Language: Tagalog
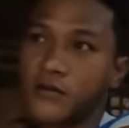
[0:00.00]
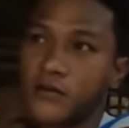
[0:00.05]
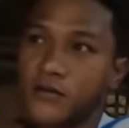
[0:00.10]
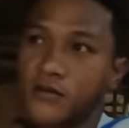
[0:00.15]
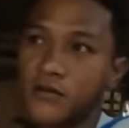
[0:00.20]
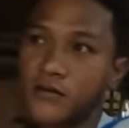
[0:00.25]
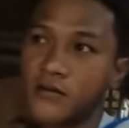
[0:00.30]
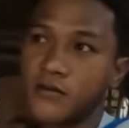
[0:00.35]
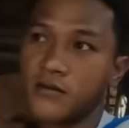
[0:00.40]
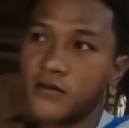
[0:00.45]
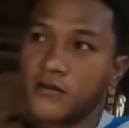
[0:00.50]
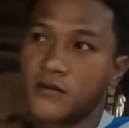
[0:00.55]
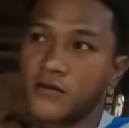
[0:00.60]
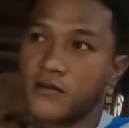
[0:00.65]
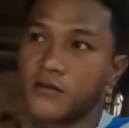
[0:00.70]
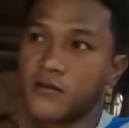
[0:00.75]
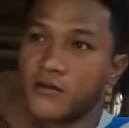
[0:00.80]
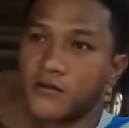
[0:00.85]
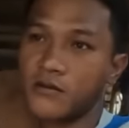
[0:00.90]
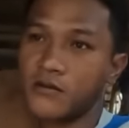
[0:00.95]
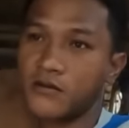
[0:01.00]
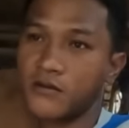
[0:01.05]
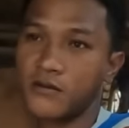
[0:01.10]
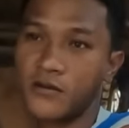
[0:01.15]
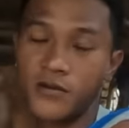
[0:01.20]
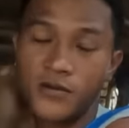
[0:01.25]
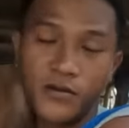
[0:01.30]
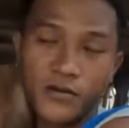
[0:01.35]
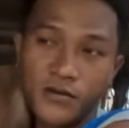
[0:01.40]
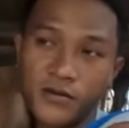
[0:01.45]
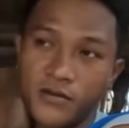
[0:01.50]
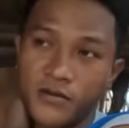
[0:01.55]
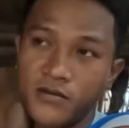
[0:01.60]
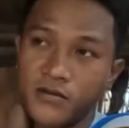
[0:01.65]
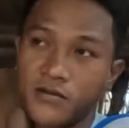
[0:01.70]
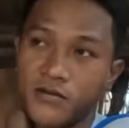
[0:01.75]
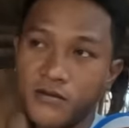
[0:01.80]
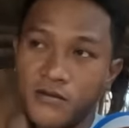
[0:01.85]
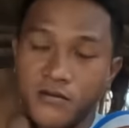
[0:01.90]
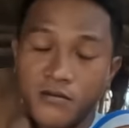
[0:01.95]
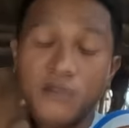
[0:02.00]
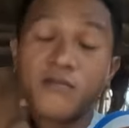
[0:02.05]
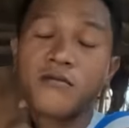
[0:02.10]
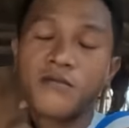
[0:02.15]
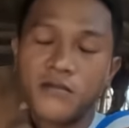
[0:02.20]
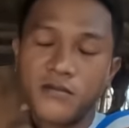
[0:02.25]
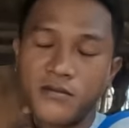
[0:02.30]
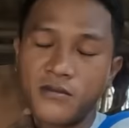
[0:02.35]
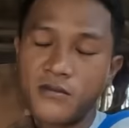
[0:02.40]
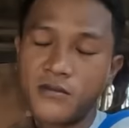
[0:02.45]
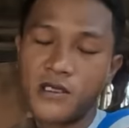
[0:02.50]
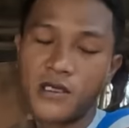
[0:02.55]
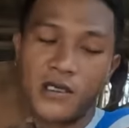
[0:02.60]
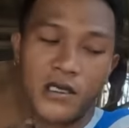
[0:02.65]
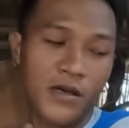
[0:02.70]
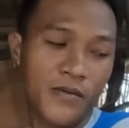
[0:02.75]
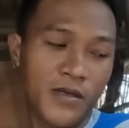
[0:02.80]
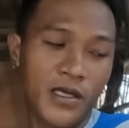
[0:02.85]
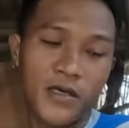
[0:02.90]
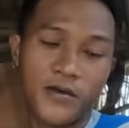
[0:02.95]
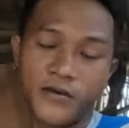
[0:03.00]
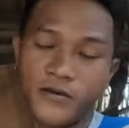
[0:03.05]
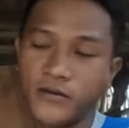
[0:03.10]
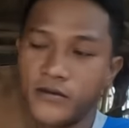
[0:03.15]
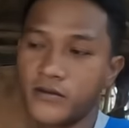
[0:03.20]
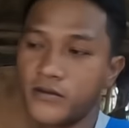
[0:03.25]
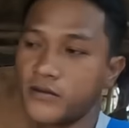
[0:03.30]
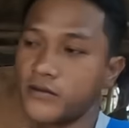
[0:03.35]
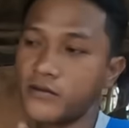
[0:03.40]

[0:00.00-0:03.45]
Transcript: ang magka ano, magkatuwang ni Ate Nancy. Kami na, oh.